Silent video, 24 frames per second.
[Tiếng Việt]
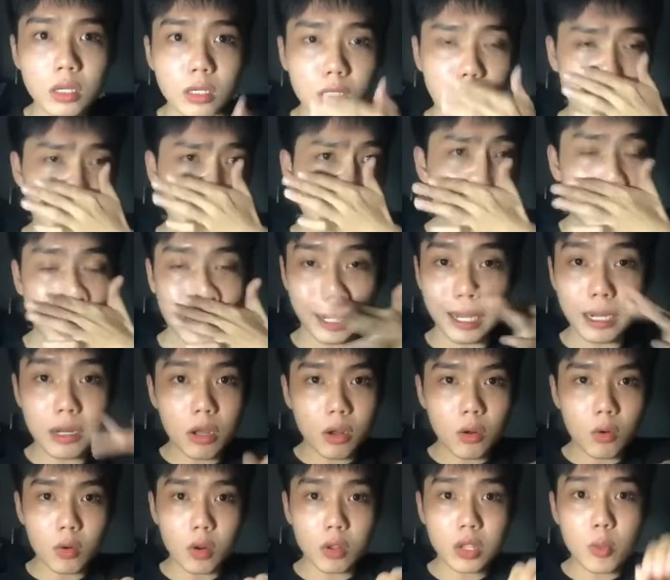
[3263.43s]
kiểu như là cái
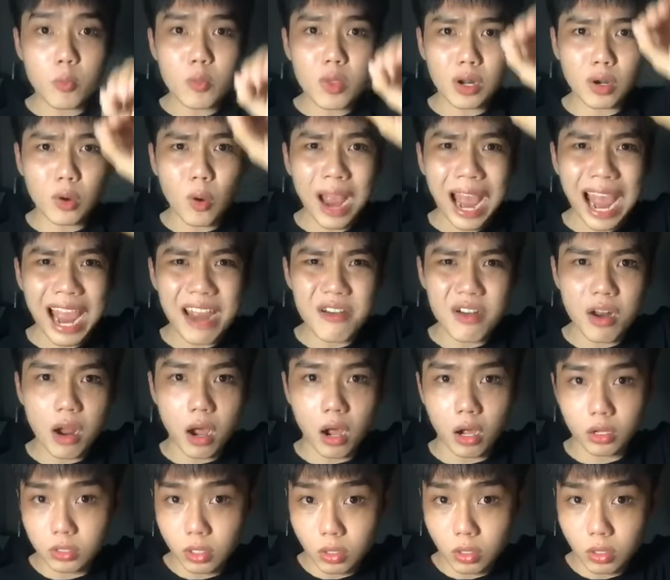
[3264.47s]
lưng của nó giống như có ai rờ